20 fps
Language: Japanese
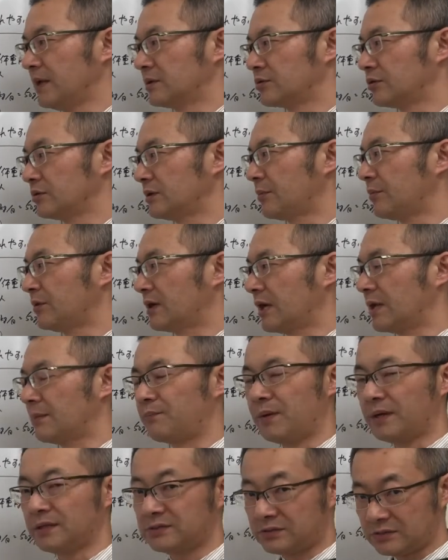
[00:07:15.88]
そういったものが
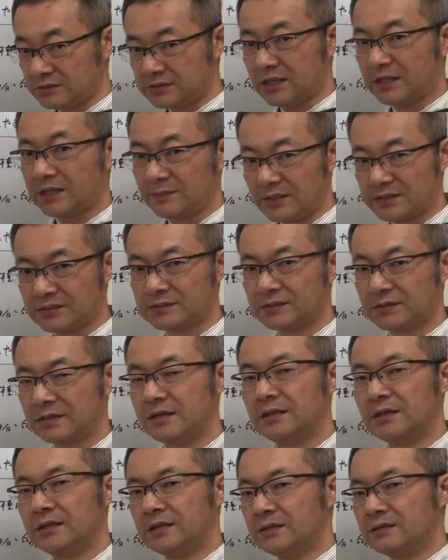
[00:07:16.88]
いっぱい作られます
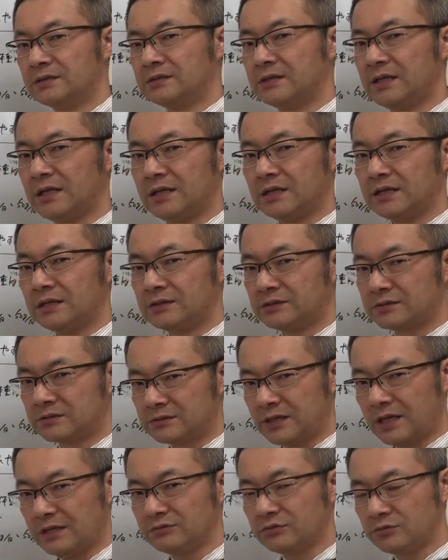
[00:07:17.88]
で
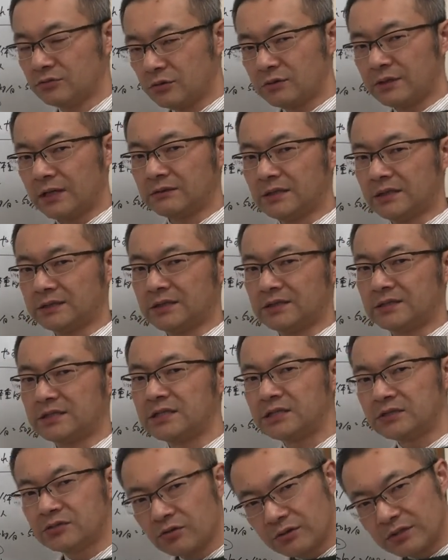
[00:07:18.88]
作られるとどうなるかって
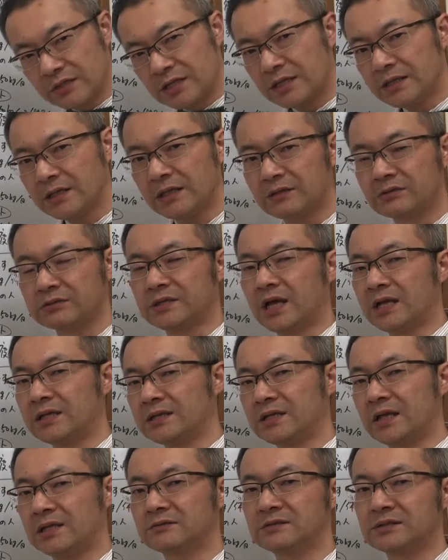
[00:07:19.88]
心臓にかなり負担
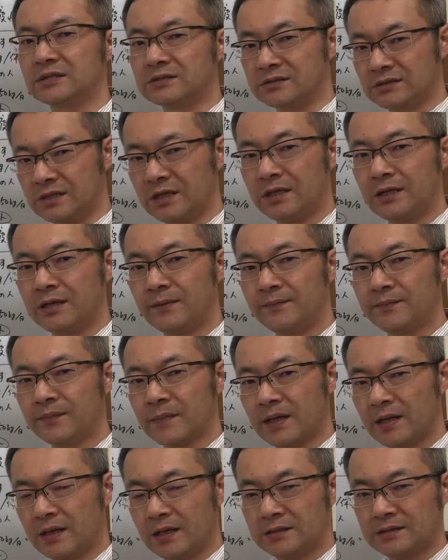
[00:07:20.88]
になるんですね
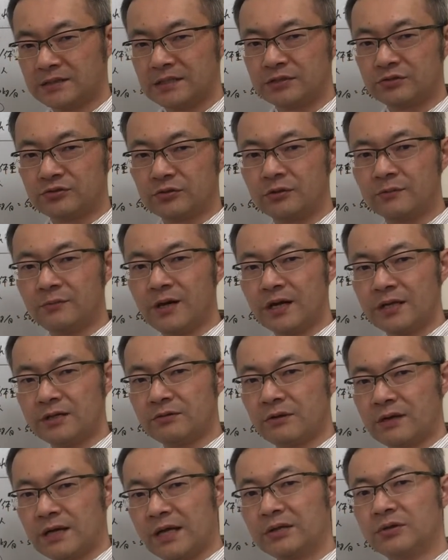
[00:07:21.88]
心臓の周
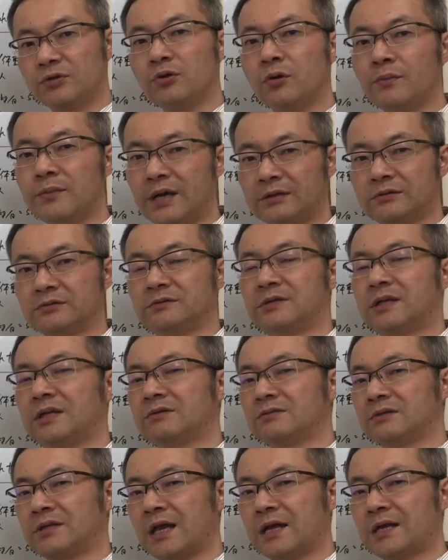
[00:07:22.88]
りの冠動脈って
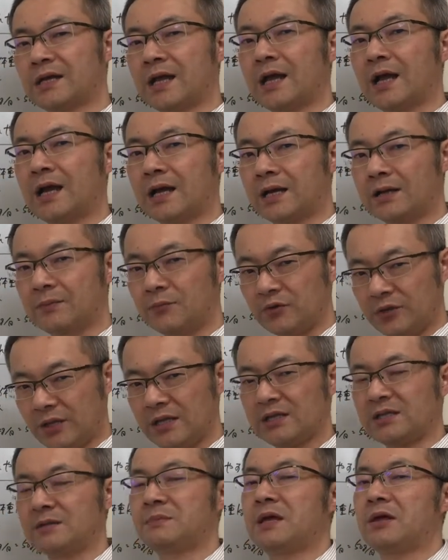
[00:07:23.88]
いう血管も
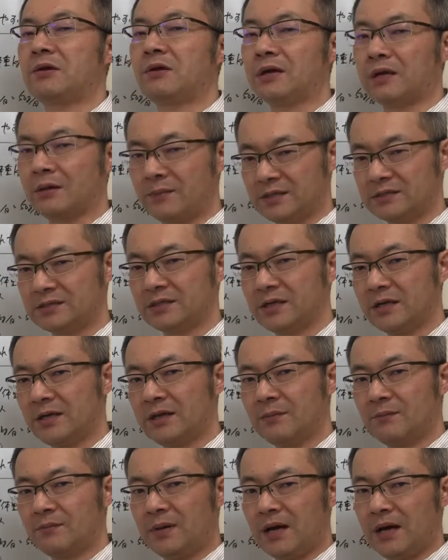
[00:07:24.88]
ね悲鳴を上げます
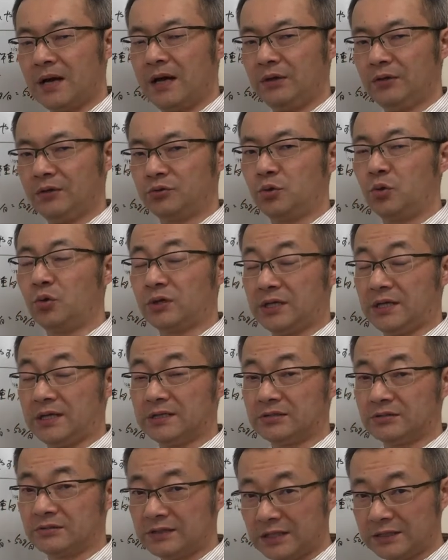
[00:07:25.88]
まあ、あの動悸
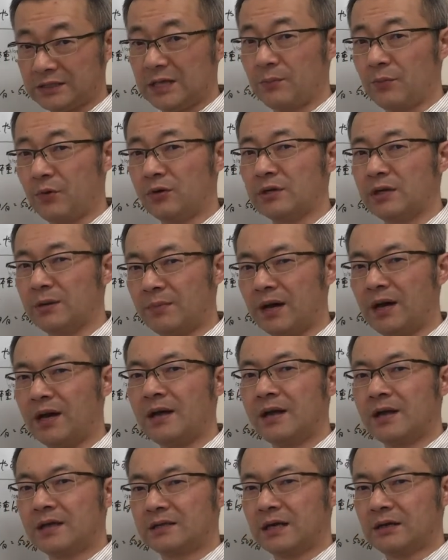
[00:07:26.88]
がする方もいれ
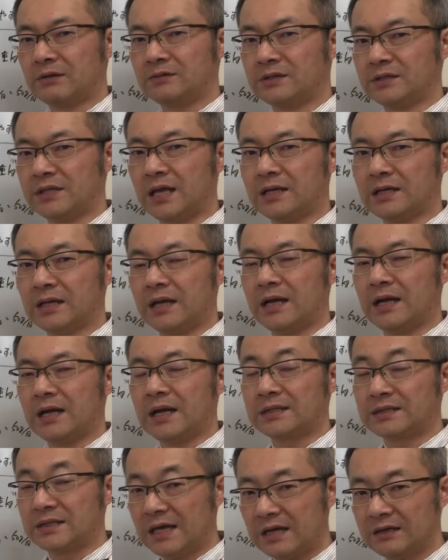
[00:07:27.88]
ば逆に血管が
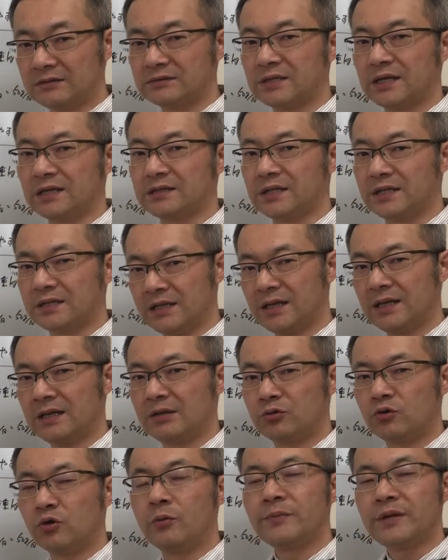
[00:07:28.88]
硬くなってね
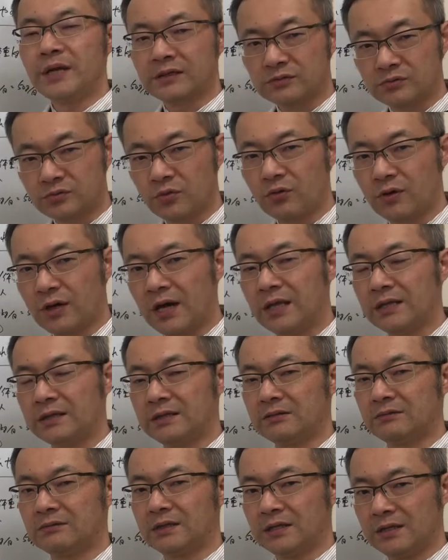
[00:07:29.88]
動脈硬化っ
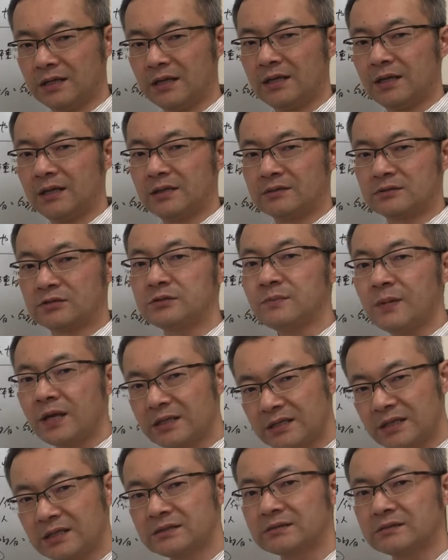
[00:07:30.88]
て言ってね詰ま
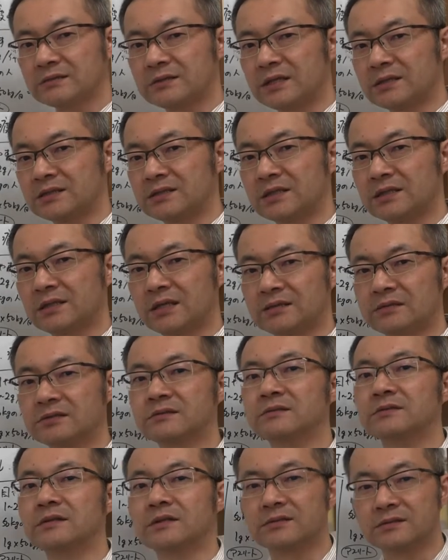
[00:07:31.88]
りやすくなっちゃったり
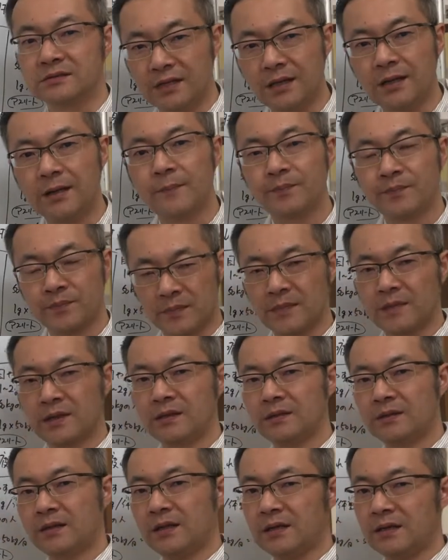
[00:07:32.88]
するんですね
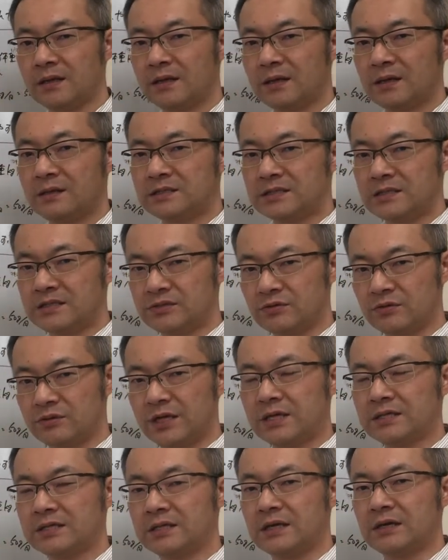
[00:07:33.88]
で心臓
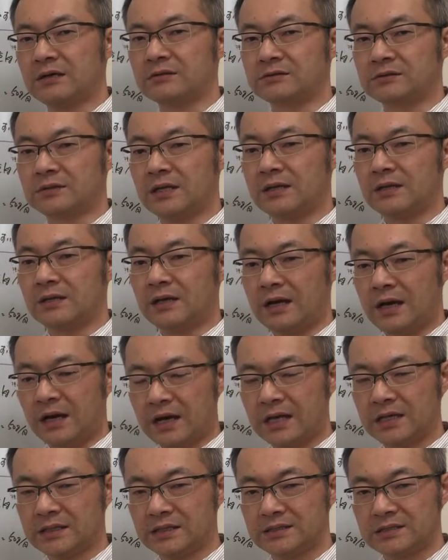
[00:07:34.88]
だけじゃなくって
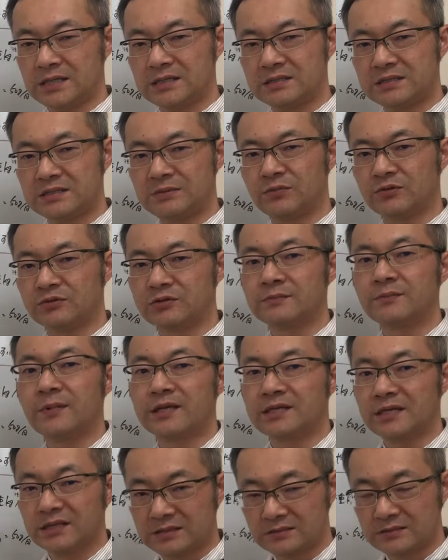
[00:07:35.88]
体全身も詰
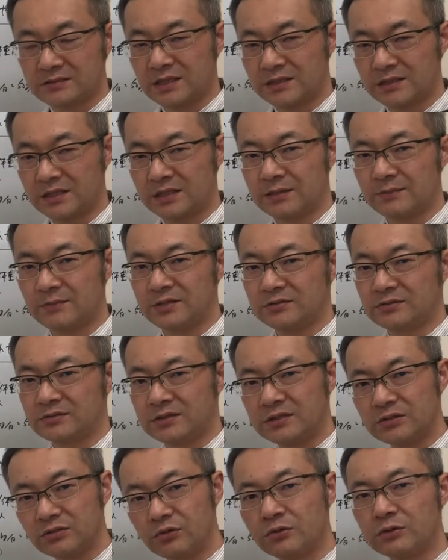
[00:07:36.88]
まりやすくなってきます
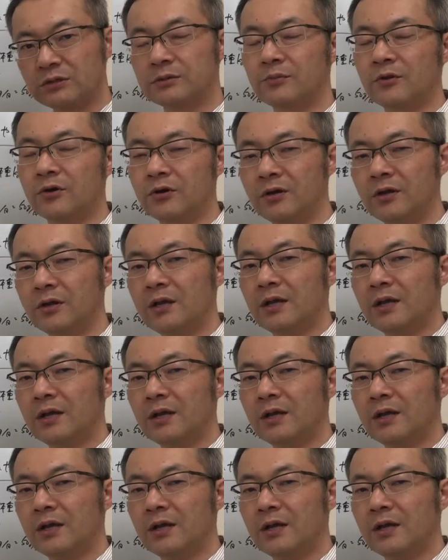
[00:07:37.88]
し脳にも